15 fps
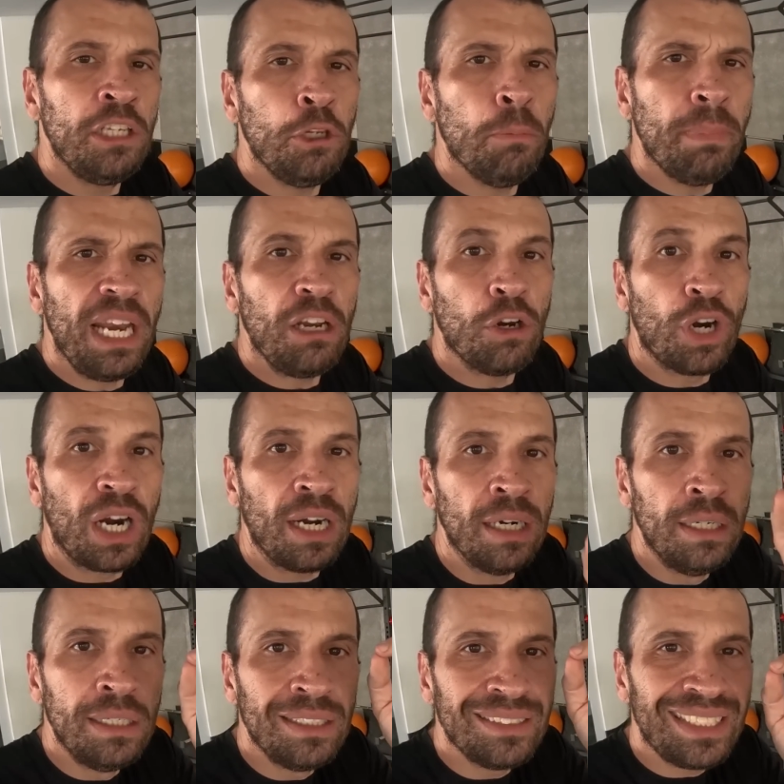E o
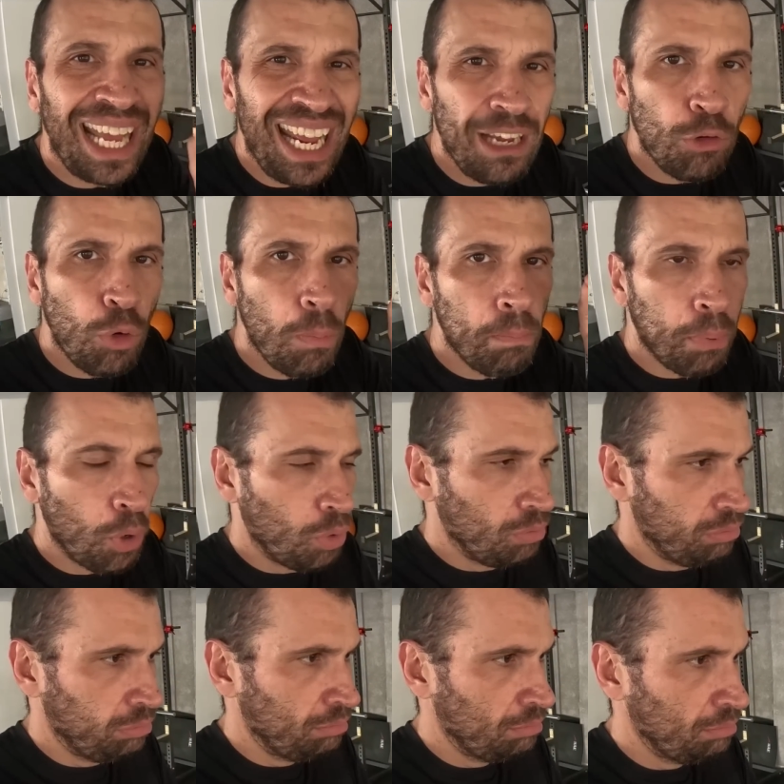melhor, tem
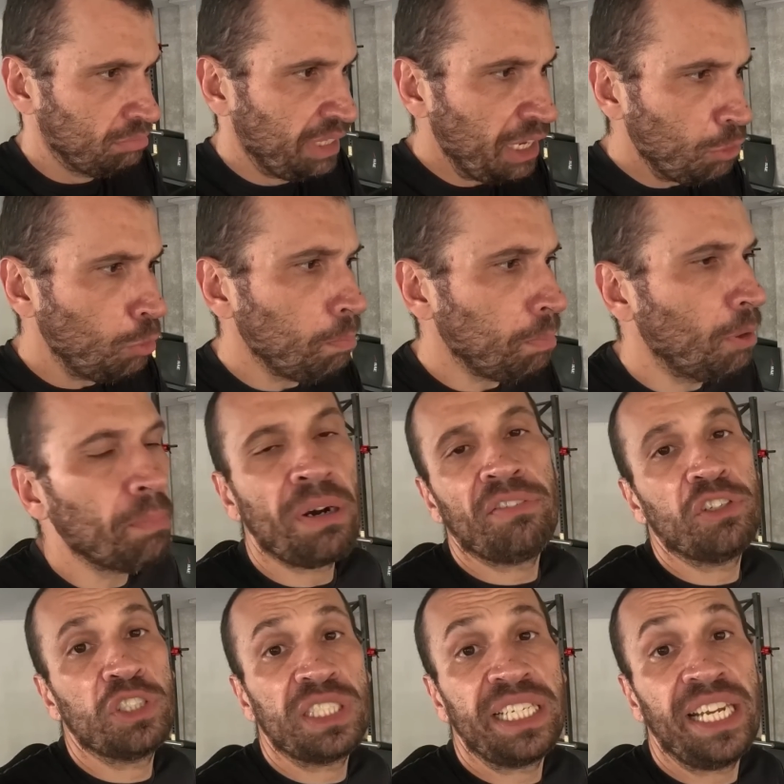cupom tem cupom para
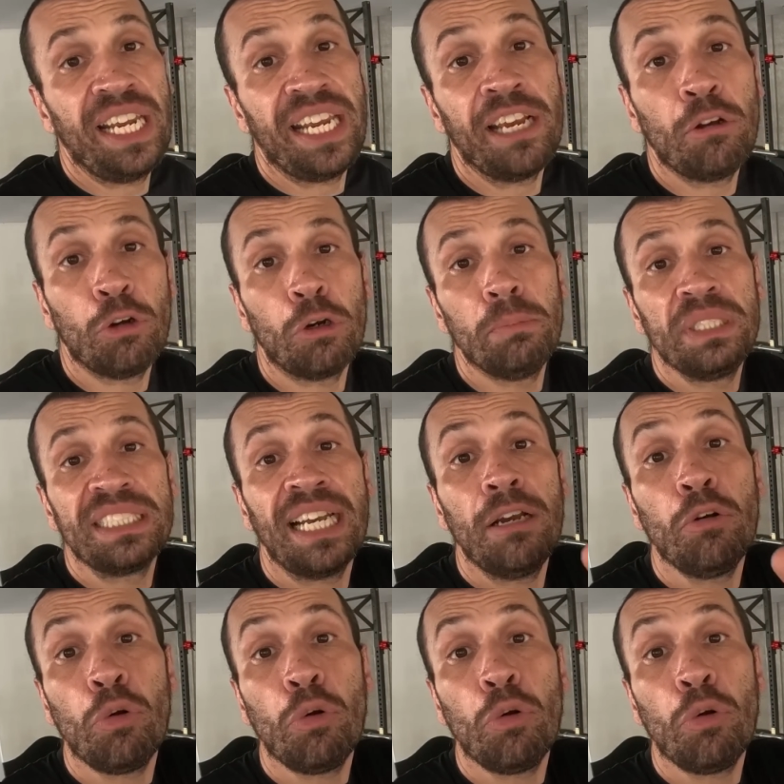você economizar,